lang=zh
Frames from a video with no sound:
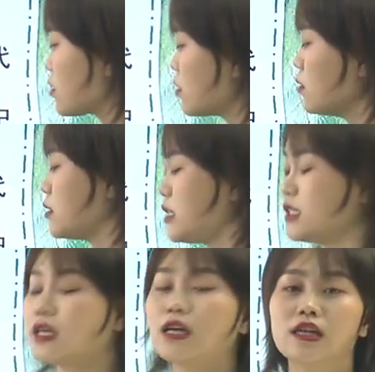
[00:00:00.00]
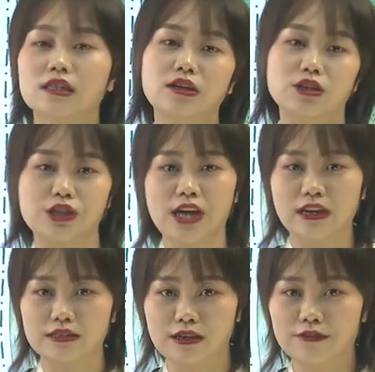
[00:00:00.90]
斗鸡等这
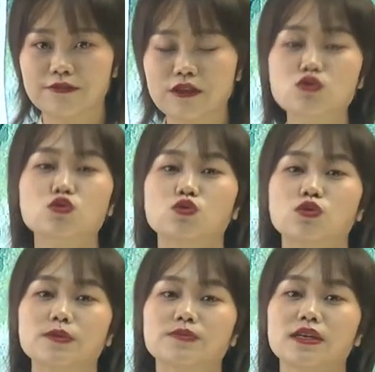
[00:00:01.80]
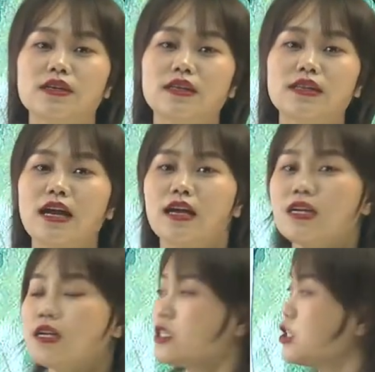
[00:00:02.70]
样的风俗。那
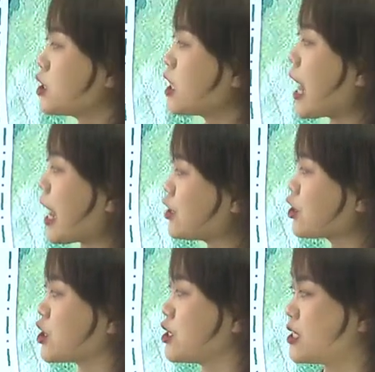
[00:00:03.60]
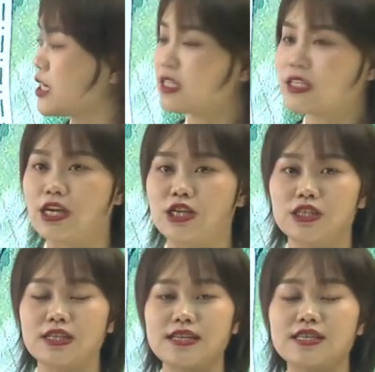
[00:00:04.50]
其实寒食节也
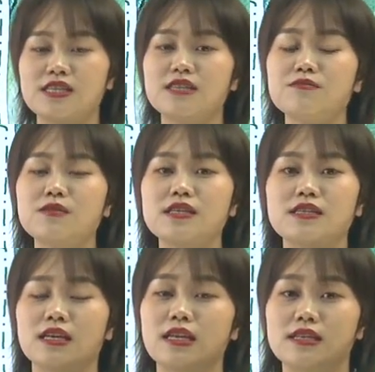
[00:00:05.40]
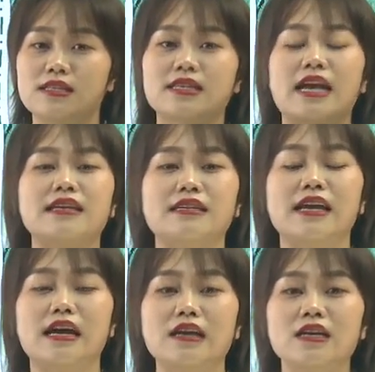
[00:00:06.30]
是在清明节的前一
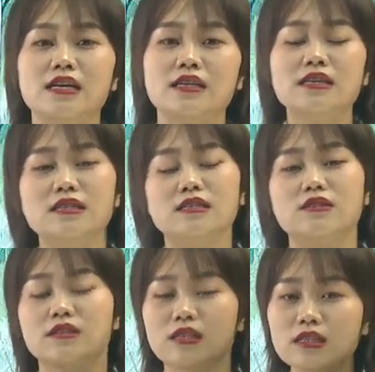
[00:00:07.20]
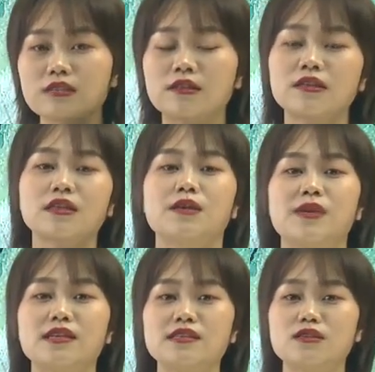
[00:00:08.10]
天，因此离得特
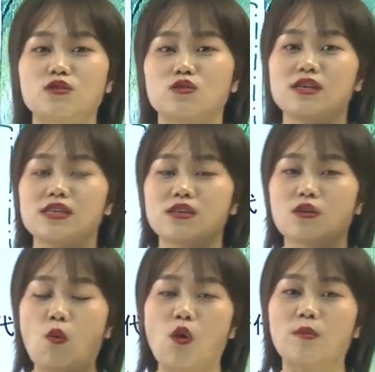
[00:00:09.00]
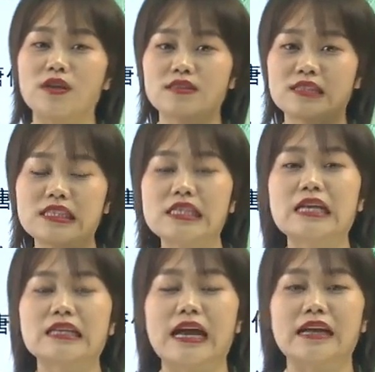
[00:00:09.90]
别近，所以我们
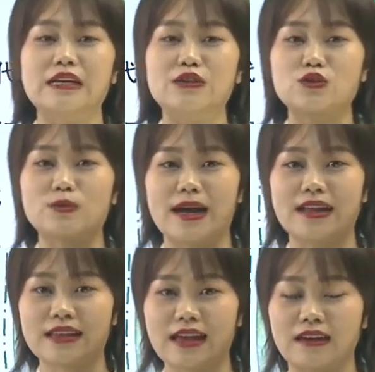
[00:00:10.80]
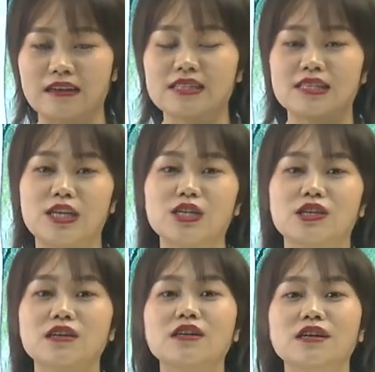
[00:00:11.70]
现代人就把两个节
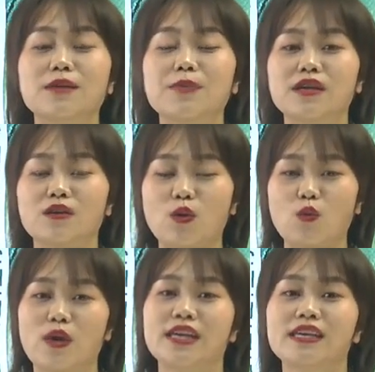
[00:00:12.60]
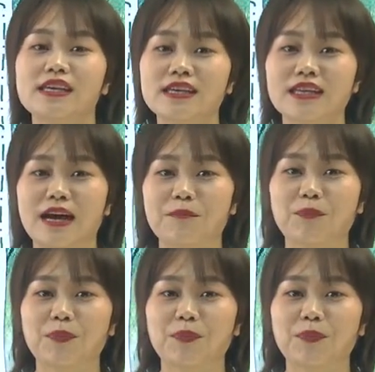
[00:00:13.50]
日合并为一了。